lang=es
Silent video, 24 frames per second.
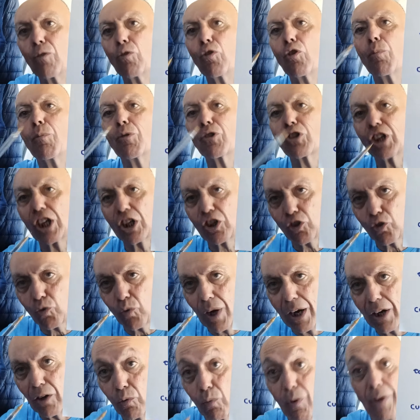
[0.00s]

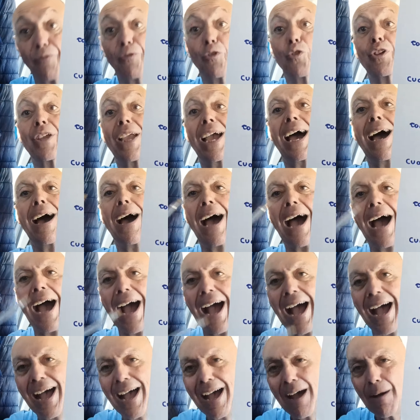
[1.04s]
homosexual, cuando ya
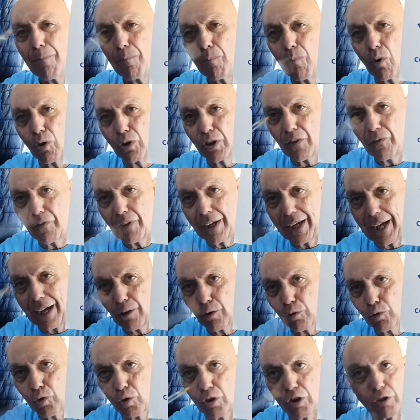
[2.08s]
ha
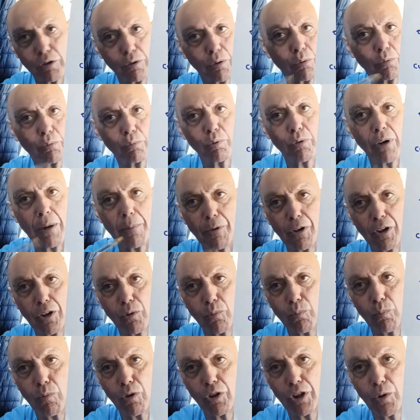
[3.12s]
modificado su estructura
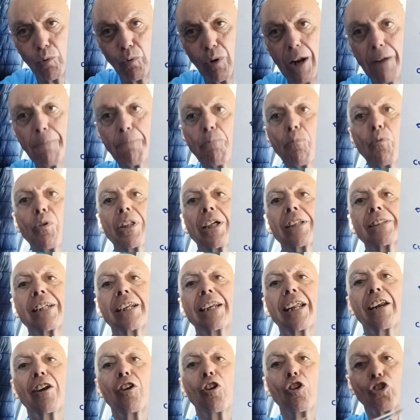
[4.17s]
molecular, pueda
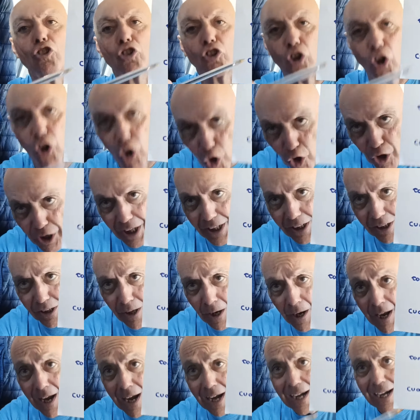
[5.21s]
tener los cojones,
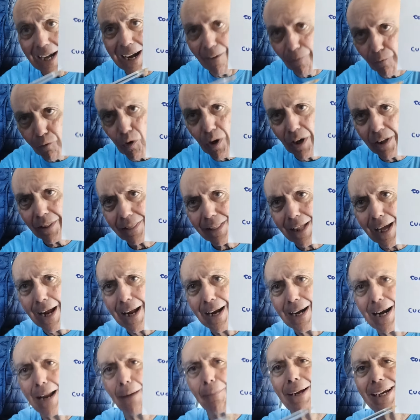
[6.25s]
la fuerza,
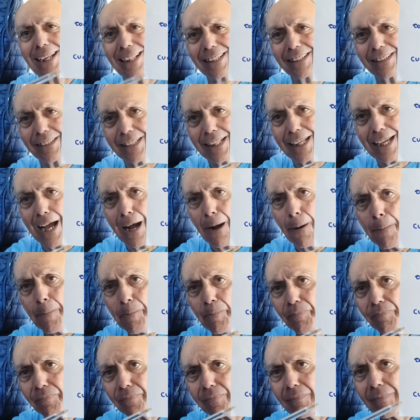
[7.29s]
la valentía,
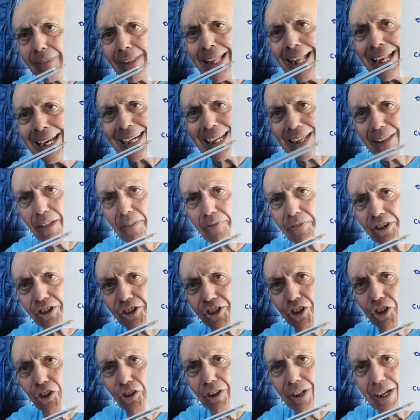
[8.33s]
la
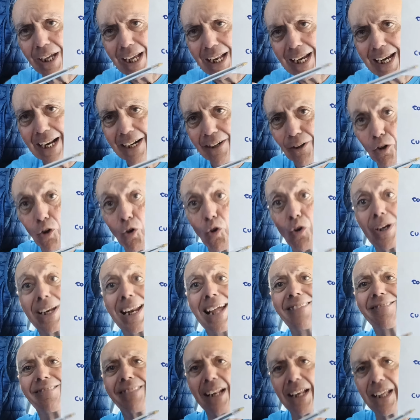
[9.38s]
decisión, el arrojo y la
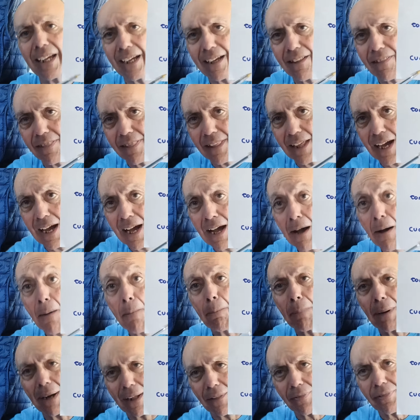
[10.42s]
inteligencia
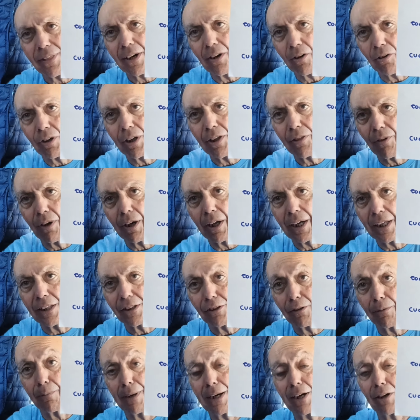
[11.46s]
para hacer lo que hizo
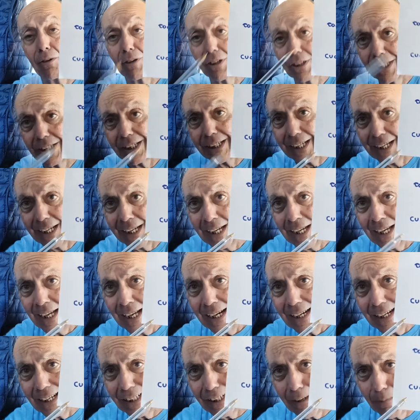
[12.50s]
Alejandro Magno. Así que
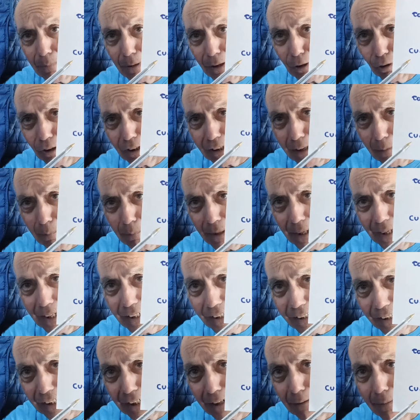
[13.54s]
les invito a que también
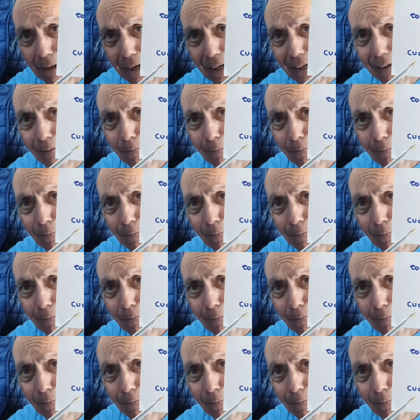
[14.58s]
escriban